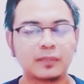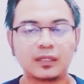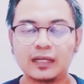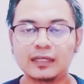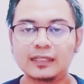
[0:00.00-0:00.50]

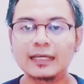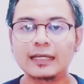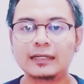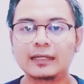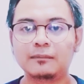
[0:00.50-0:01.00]

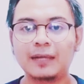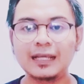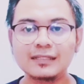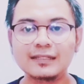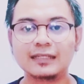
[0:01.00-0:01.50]
pertanian dan
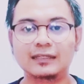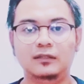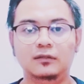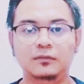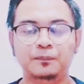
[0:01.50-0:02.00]

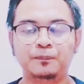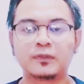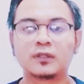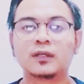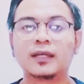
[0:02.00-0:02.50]
mancing gitu
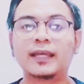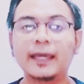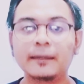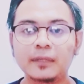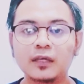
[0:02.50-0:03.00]

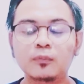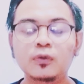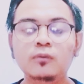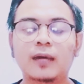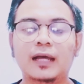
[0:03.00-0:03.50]
gaming
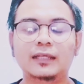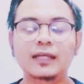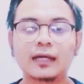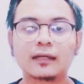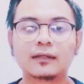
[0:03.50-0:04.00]
pun
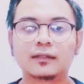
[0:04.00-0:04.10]
banyak